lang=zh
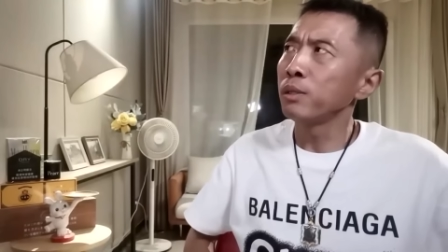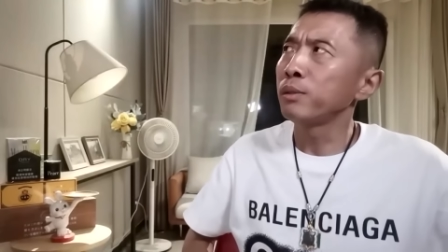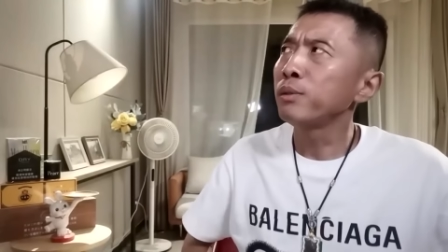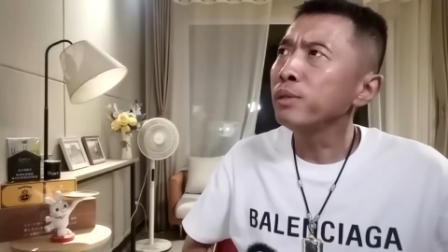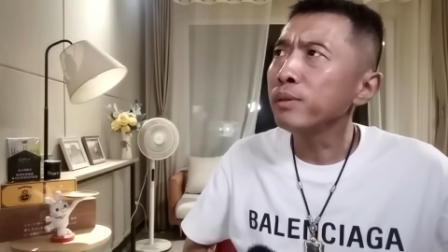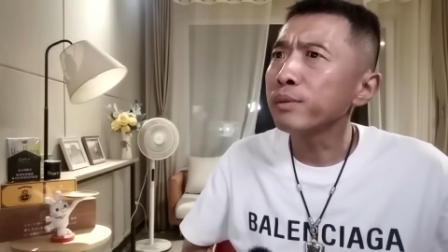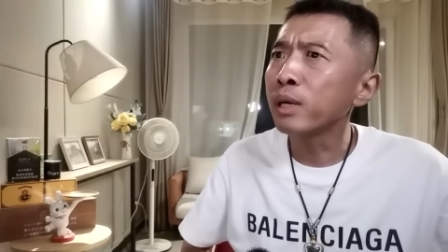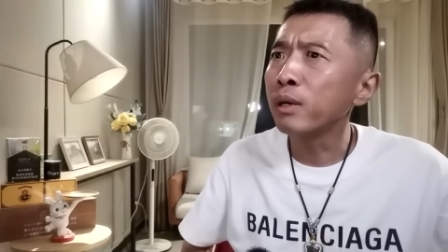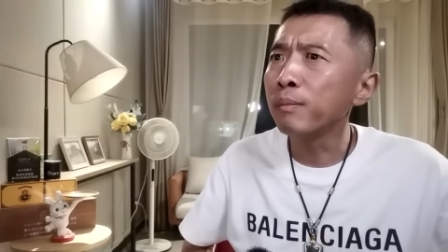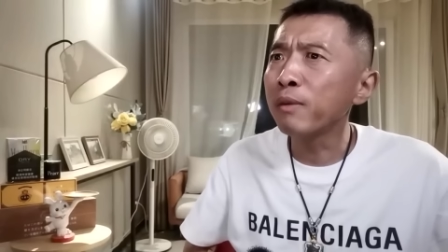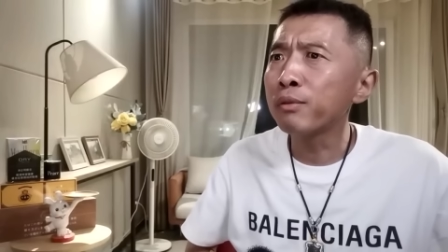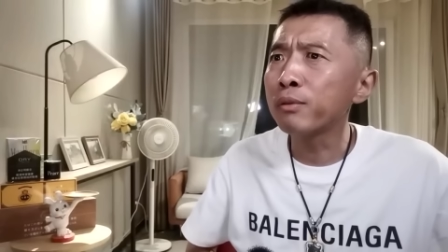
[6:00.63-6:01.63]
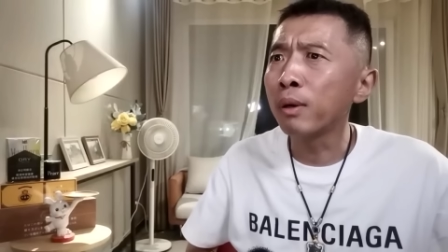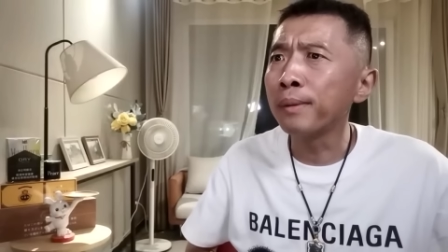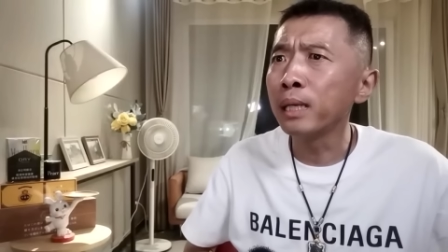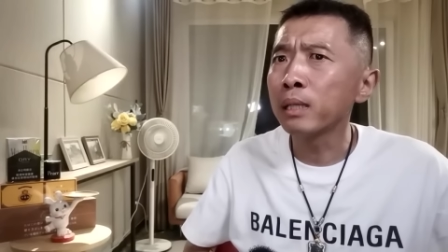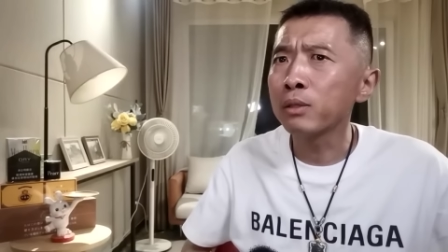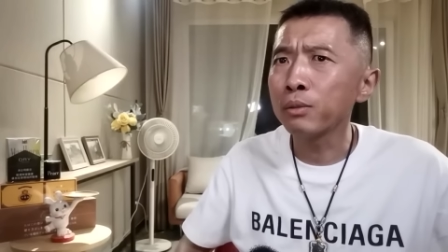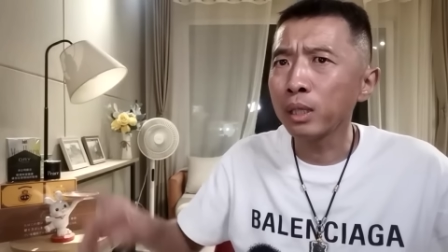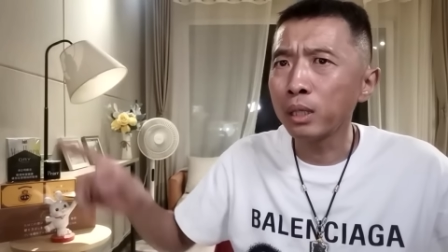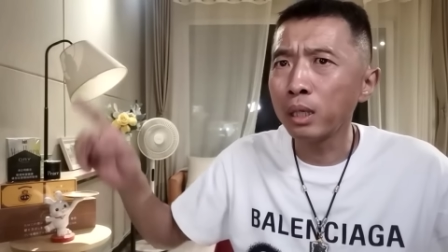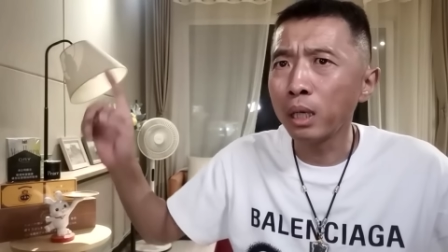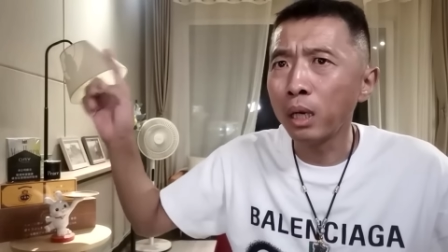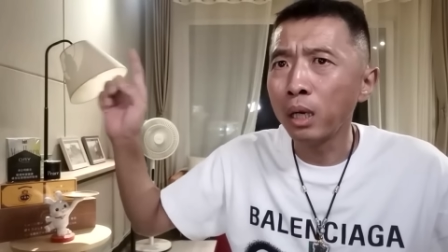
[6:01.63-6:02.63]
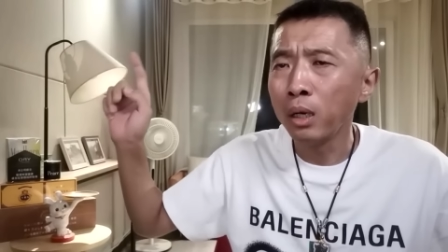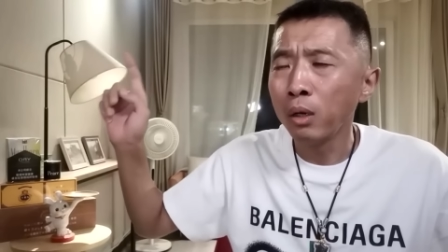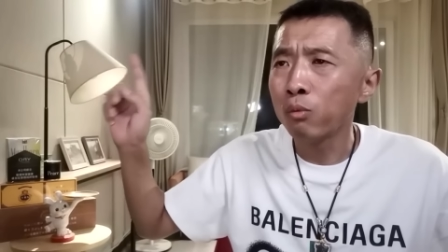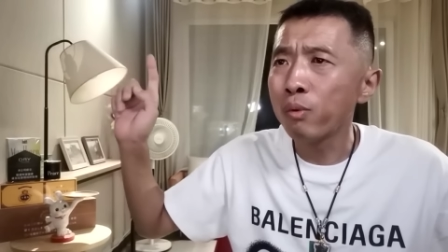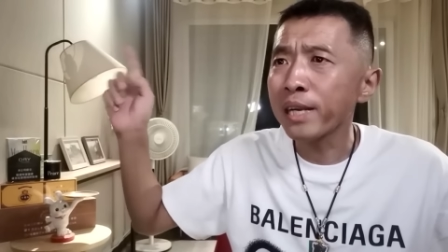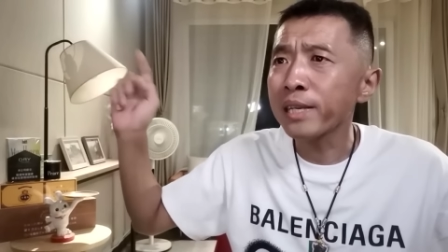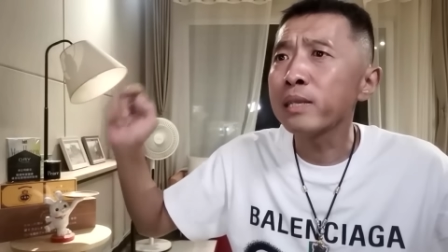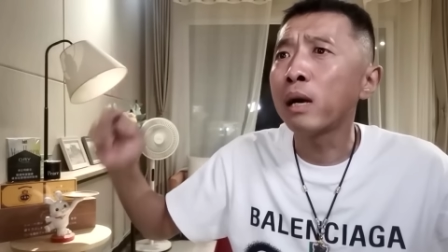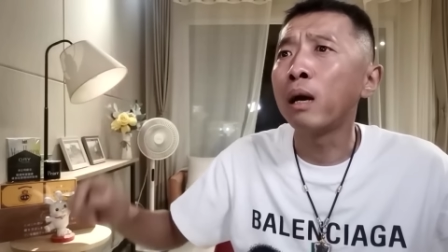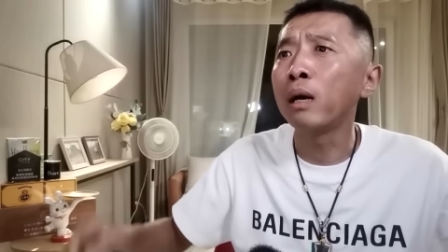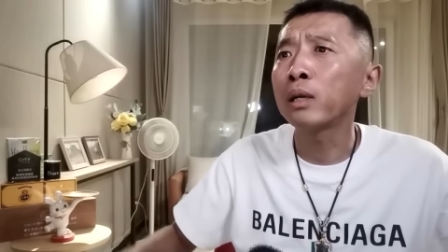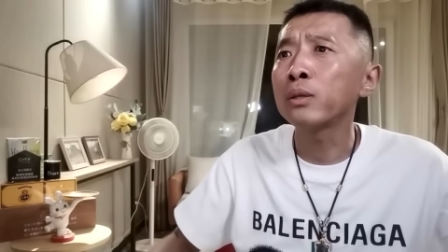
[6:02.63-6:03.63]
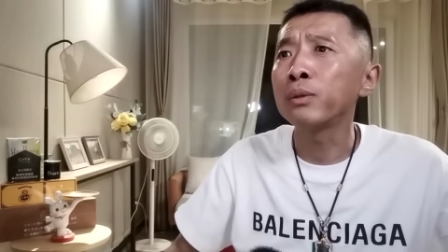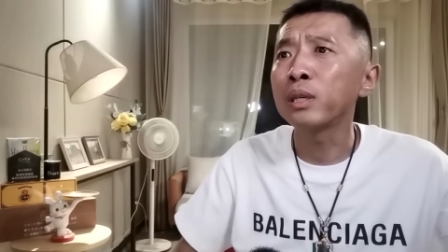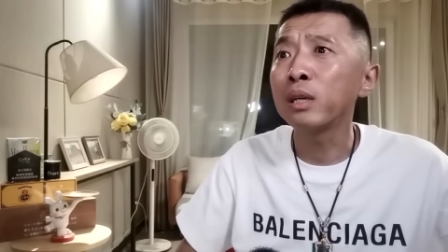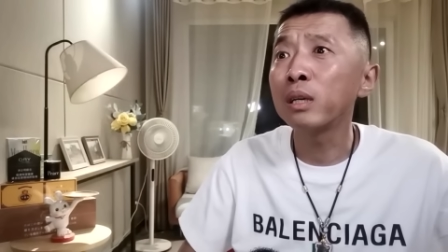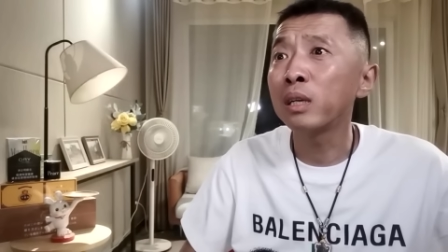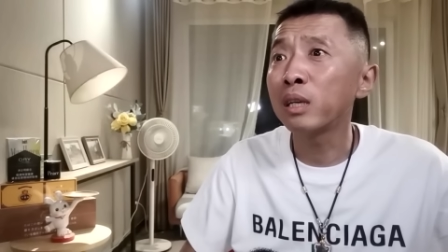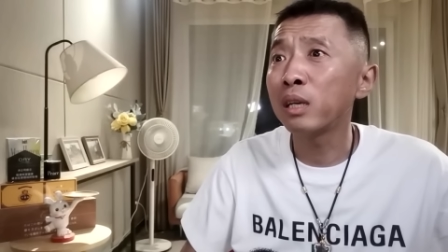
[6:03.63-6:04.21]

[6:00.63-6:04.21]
说：“你看我卖服装啊，就那个五爱市场有一个